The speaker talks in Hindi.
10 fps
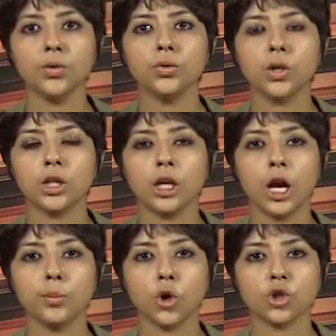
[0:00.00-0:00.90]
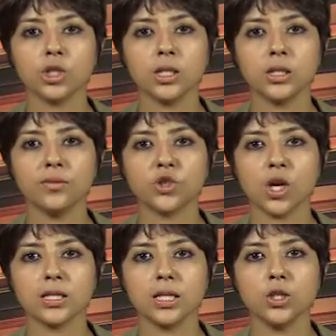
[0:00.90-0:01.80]
धुंध और खराब रोशनी की
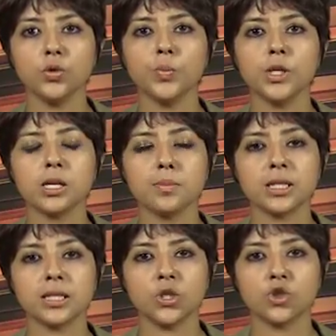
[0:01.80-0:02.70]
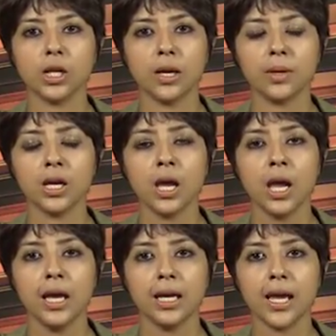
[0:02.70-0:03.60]
वजह से यूपी के बस्ती जिले में
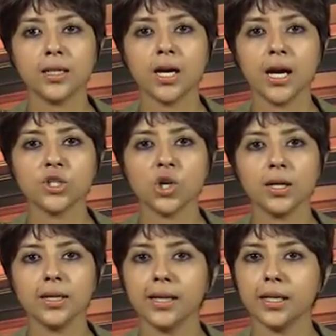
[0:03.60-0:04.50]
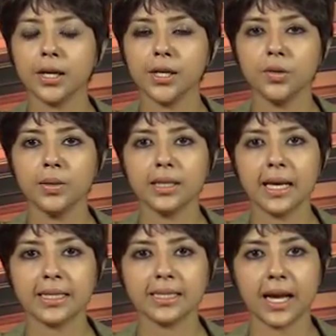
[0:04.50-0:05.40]
एक कार जाकर एक खड़ी हुई
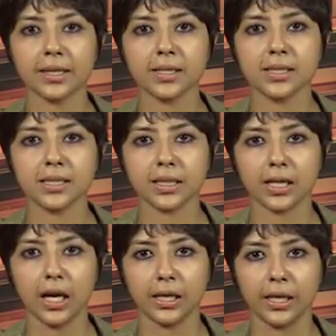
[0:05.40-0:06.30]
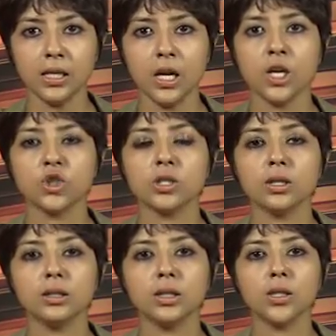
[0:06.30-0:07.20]
गैस टैंकर से टकरा गई
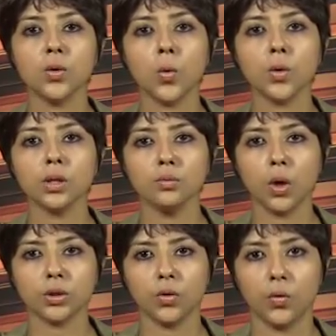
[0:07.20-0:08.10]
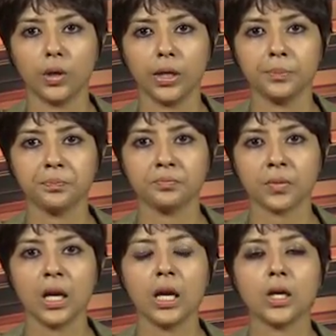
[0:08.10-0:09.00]
जिससे तीन लोगों की मौत हो
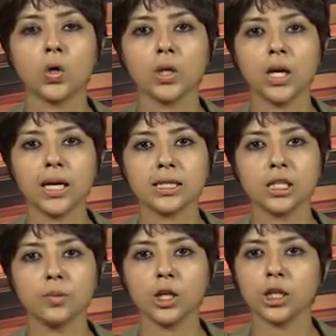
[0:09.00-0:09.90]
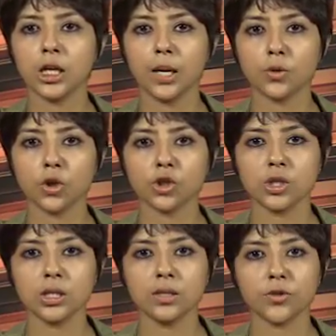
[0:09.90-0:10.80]
गई एक और हादसे में खराब
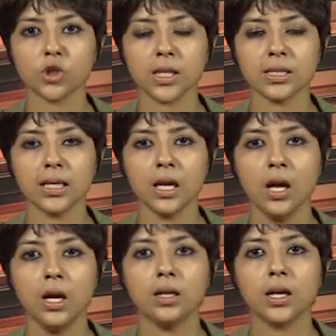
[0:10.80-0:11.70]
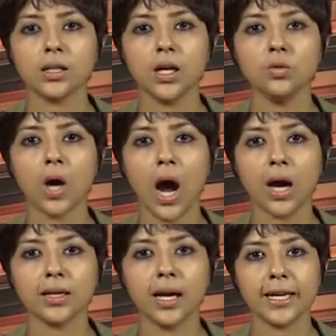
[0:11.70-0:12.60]
रोशनी की वजह से लखनऊ
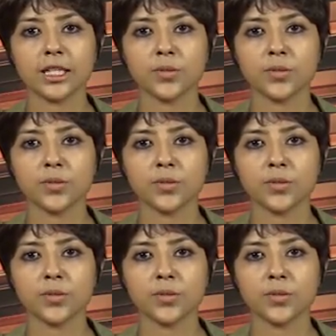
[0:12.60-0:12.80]
आगरा